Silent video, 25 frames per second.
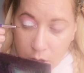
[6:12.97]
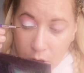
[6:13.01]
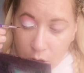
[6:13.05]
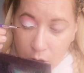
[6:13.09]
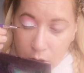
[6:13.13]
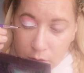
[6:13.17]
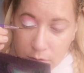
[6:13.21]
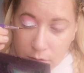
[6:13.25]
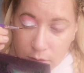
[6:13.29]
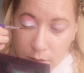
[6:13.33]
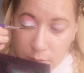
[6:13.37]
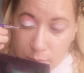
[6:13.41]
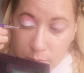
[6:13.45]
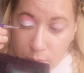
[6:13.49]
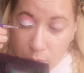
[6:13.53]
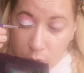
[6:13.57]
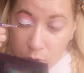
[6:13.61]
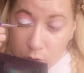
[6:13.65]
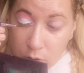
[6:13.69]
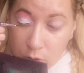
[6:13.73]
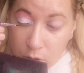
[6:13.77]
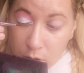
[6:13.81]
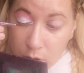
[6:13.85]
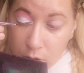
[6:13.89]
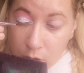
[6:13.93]
Außerdem
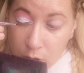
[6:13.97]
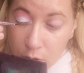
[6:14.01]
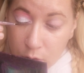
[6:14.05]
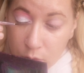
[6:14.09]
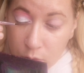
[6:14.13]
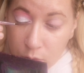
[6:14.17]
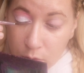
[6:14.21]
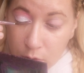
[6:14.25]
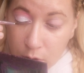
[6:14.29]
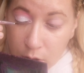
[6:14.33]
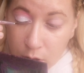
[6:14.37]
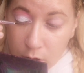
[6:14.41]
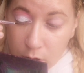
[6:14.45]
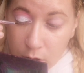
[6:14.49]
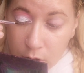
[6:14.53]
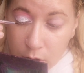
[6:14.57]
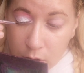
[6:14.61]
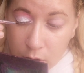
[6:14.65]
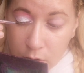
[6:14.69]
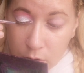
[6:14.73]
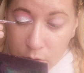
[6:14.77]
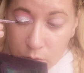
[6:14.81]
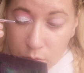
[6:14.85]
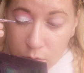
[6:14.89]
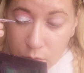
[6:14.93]
möchte ich den nur
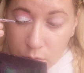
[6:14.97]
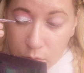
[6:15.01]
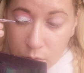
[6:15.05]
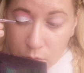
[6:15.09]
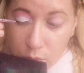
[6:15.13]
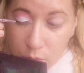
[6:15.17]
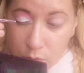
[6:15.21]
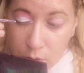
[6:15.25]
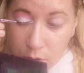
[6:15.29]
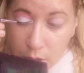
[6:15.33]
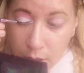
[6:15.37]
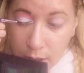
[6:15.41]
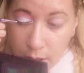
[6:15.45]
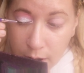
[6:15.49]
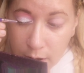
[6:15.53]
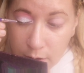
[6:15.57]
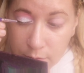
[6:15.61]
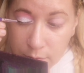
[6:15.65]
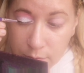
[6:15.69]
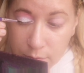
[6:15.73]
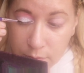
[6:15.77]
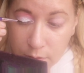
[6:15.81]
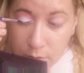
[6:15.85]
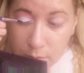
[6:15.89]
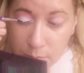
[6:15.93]
so die
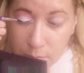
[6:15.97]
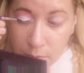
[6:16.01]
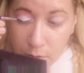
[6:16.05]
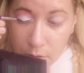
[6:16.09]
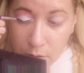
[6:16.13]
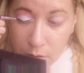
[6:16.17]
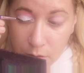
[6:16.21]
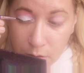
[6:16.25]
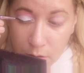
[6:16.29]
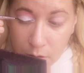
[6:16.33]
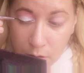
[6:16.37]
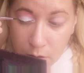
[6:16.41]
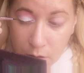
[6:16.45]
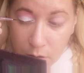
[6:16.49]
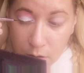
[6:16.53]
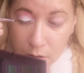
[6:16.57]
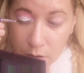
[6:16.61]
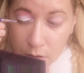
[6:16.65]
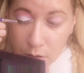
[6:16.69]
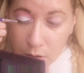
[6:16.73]
Hälfte machen.